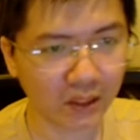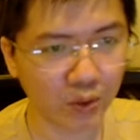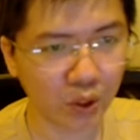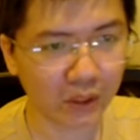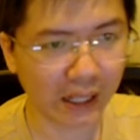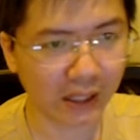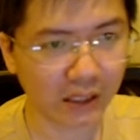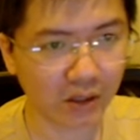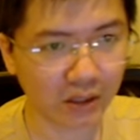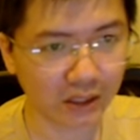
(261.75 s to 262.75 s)
vỡ theo chiều tăng ấy,
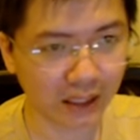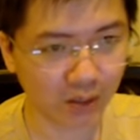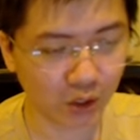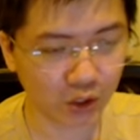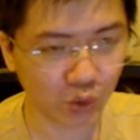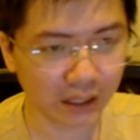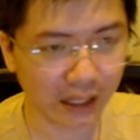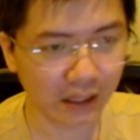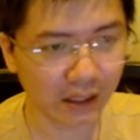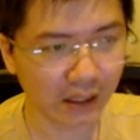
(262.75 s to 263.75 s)
thì nó sẽ tạo ra một cái xuống tăng